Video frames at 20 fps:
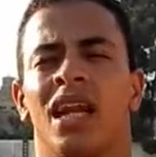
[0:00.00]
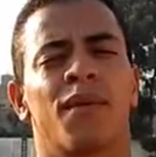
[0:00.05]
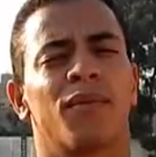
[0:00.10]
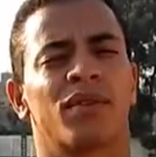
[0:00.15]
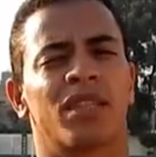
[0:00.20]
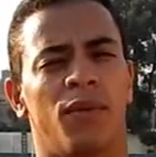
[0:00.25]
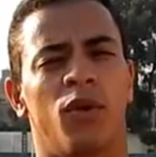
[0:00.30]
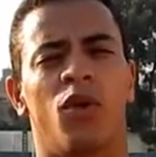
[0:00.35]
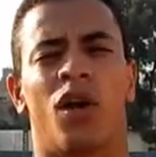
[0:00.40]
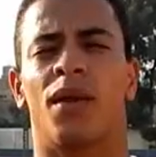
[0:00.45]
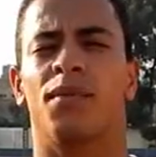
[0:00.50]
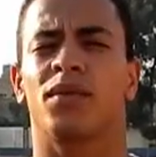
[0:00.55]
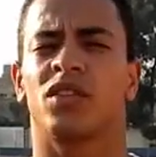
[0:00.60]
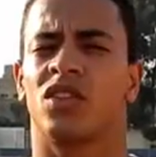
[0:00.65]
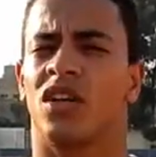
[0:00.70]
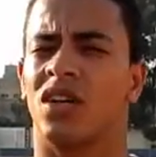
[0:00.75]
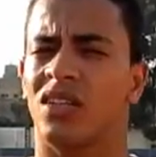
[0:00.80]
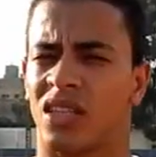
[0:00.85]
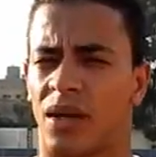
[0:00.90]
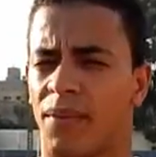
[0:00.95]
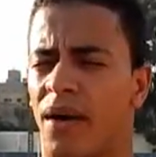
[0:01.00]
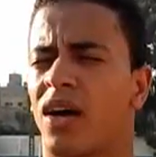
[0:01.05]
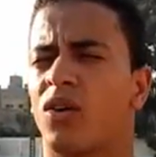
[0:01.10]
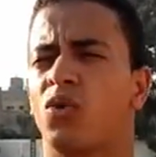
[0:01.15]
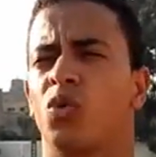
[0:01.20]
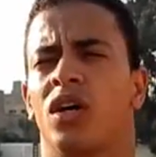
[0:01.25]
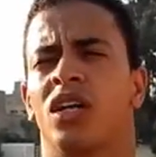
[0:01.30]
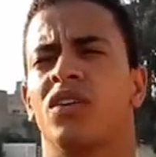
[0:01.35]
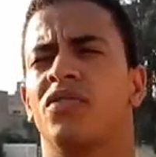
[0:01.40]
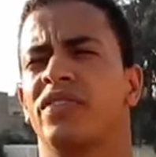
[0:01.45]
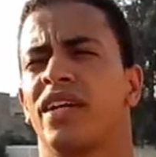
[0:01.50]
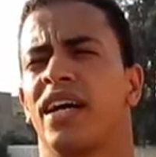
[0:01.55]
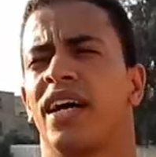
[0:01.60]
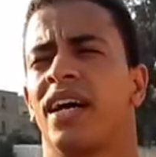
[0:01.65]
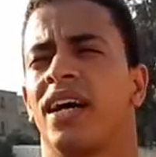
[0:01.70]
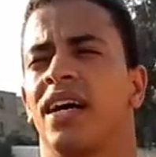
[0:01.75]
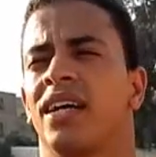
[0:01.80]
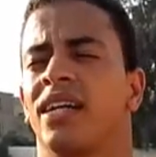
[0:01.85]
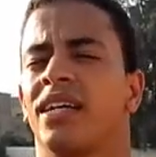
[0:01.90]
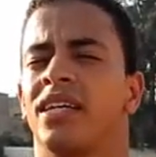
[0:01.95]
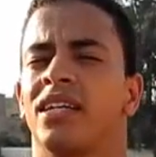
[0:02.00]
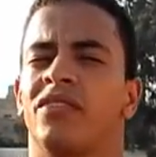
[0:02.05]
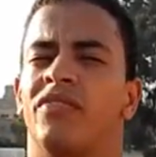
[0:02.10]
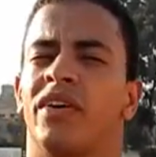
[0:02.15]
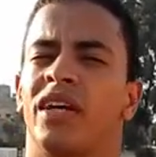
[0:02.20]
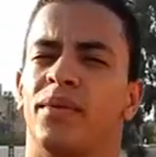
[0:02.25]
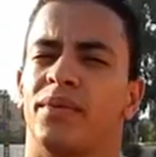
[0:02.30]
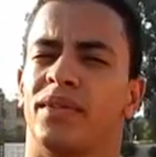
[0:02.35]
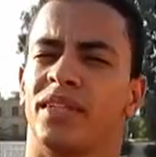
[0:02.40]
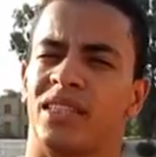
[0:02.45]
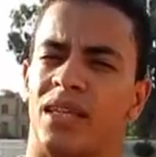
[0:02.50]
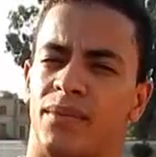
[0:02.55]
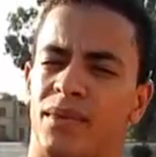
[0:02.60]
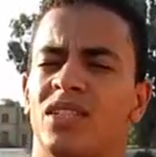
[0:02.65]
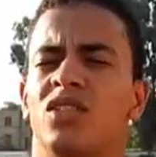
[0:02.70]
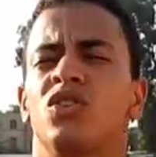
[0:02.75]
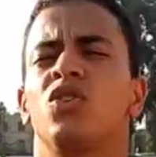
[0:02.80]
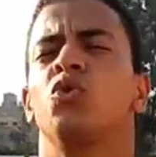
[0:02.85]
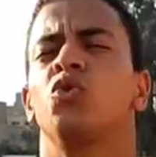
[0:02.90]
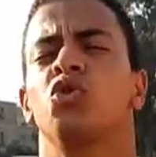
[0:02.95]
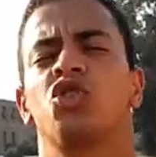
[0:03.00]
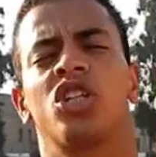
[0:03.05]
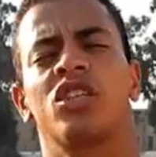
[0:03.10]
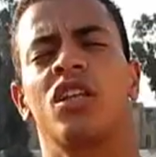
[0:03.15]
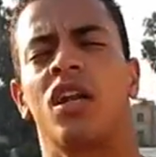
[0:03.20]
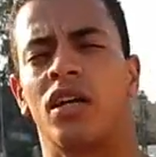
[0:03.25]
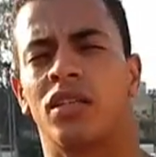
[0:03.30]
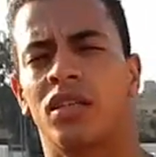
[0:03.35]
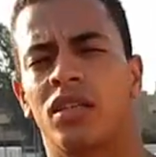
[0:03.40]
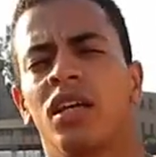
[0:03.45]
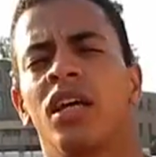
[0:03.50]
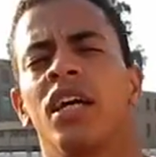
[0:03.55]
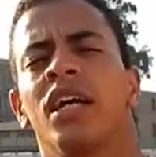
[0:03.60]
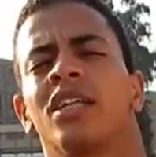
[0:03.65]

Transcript: الالم الطبيعي والالم الضار طبعا وعرفنا الفرق بين التمزق والشتم